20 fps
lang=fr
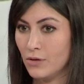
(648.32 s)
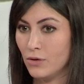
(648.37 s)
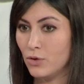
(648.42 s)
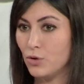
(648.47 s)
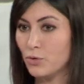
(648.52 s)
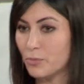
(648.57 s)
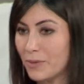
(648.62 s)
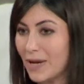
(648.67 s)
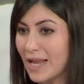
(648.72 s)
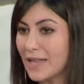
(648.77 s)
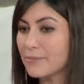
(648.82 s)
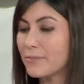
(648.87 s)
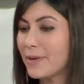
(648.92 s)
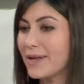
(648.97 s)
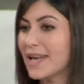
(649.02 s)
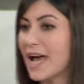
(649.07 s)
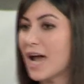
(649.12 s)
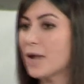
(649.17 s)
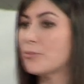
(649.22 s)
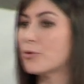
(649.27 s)
Une plainte
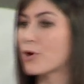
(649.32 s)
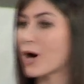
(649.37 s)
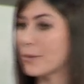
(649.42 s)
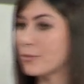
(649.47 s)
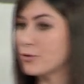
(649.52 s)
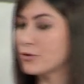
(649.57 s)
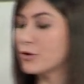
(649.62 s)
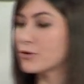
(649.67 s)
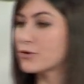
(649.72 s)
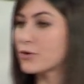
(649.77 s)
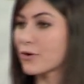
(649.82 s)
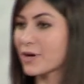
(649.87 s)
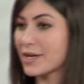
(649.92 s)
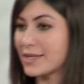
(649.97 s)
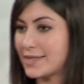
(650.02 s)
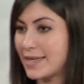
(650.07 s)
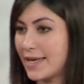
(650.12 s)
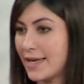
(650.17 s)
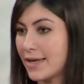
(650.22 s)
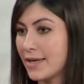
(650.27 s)
pénale pour abus
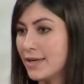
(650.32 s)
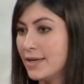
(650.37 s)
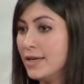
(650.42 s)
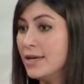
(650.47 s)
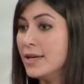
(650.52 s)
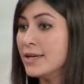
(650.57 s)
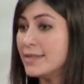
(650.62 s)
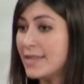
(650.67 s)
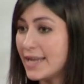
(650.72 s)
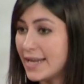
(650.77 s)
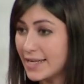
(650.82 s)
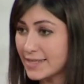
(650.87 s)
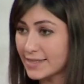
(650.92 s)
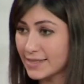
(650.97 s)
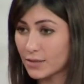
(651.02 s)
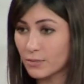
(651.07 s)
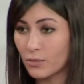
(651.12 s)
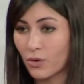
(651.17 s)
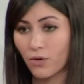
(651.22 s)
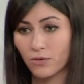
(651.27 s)
d'autorité,
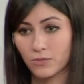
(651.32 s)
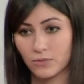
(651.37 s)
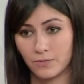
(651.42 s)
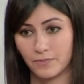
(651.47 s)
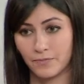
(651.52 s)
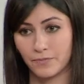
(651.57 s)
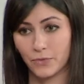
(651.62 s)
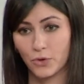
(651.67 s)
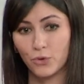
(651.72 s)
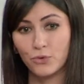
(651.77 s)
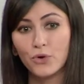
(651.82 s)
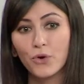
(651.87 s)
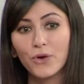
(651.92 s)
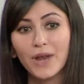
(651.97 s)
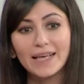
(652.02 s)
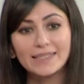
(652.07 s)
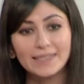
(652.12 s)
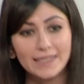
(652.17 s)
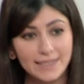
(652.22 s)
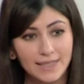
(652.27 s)
délaissement ou
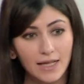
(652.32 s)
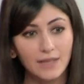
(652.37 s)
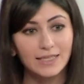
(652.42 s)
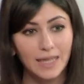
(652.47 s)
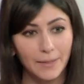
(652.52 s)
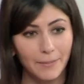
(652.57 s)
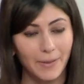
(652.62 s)
non-assistance à